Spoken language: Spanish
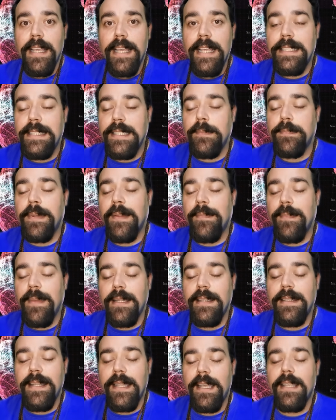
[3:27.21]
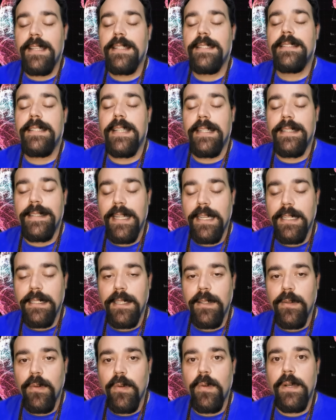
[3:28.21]
Y simplemente es
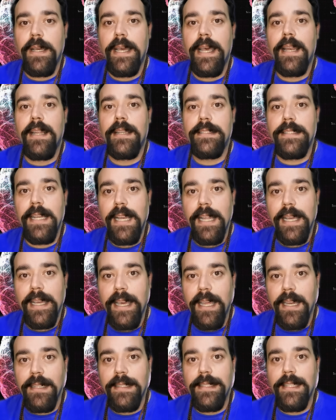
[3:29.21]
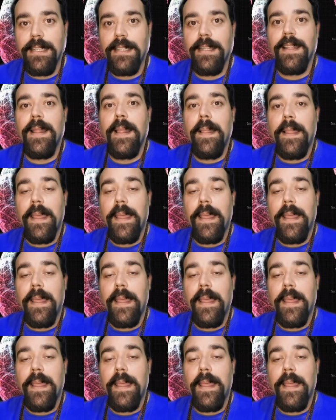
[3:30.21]
sentarte en un lugar, relajarte,